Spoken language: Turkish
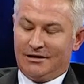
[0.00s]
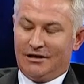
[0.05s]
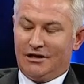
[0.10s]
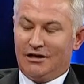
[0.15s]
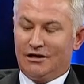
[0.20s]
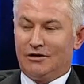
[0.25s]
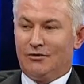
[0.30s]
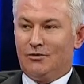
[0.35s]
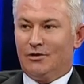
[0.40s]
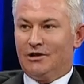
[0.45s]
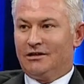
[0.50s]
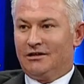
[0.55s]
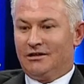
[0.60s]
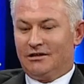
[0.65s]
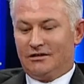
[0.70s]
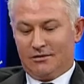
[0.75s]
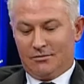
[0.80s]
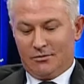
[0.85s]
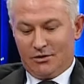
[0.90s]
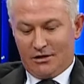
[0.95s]
ana
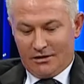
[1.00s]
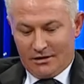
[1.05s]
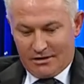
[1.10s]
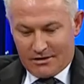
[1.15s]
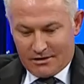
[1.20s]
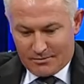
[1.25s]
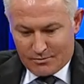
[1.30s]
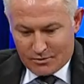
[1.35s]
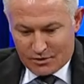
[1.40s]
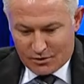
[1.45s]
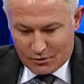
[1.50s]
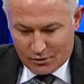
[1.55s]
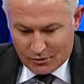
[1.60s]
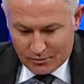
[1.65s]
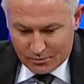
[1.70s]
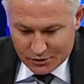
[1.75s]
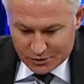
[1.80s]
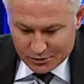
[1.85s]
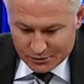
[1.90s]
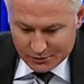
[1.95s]
vatanla bağlarımız
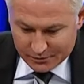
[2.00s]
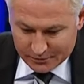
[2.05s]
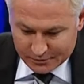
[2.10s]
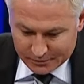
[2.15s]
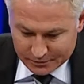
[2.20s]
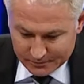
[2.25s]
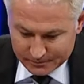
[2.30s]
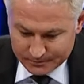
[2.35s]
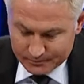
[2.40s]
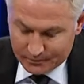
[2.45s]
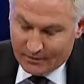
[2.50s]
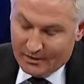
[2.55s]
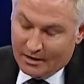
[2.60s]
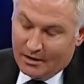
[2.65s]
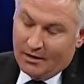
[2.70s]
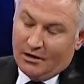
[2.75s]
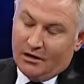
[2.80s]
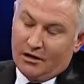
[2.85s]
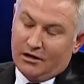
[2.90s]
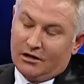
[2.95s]
kopmuş olur.
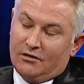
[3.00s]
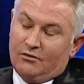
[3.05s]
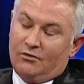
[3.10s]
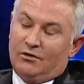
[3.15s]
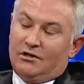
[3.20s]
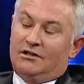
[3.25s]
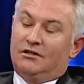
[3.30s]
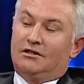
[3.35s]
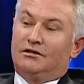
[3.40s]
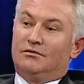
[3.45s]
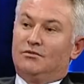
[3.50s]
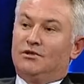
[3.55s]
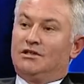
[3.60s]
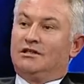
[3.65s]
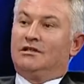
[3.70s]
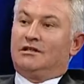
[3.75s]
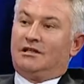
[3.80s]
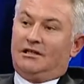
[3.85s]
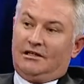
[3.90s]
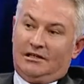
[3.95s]
Ana
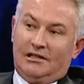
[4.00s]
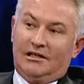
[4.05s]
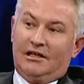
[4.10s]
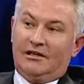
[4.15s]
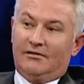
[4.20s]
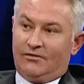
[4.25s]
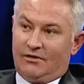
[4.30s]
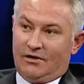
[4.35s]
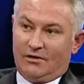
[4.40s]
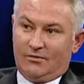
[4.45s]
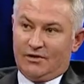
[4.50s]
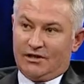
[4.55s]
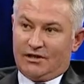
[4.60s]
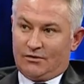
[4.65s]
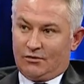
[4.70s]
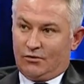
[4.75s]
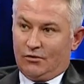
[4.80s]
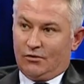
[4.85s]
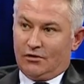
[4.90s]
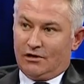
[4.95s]
vatanımızda Kiril
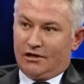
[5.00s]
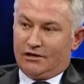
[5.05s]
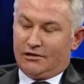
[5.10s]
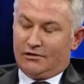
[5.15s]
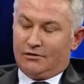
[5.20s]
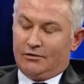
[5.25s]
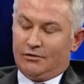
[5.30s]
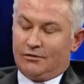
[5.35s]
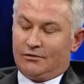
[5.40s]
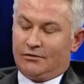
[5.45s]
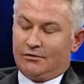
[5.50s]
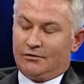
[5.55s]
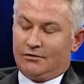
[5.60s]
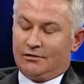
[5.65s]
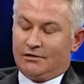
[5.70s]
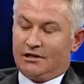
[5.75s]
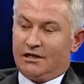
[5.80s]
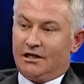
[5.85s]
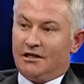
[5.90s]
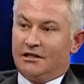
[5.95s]
alfabesi kullanılıyor.
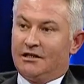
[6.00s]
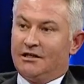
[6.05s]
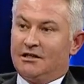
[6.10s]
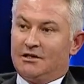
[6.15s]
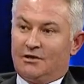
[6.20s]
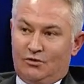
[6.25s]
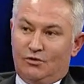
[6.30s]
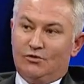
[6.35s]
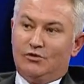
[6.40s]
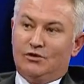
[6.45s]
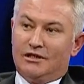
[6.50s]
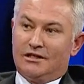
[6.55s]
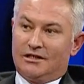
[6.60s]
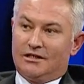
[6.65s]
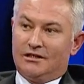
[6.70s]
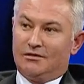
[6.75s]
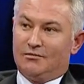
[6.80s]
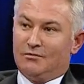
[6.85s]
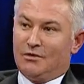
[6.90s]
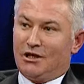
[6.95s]
Çerkes
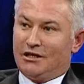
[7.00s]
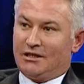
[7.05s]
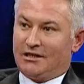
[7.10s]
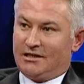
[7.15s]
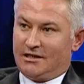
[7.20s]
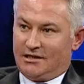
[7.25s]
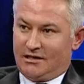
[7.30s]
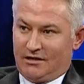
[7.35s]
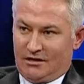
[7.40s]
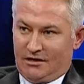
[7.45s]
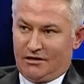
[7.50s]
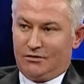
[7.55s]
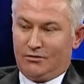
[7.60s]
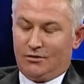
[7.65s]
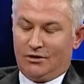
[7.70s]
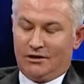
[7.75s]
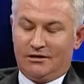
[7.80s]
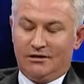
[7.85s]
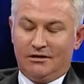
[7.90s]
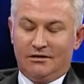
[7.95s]
dünyasının merkezi ana
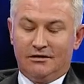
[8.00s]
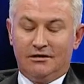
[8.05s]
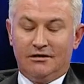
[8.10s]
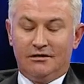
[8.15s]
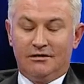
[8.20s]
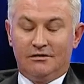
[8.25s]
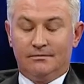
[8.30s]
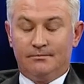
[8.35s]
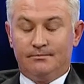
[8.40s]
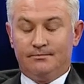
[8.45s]
vatandır.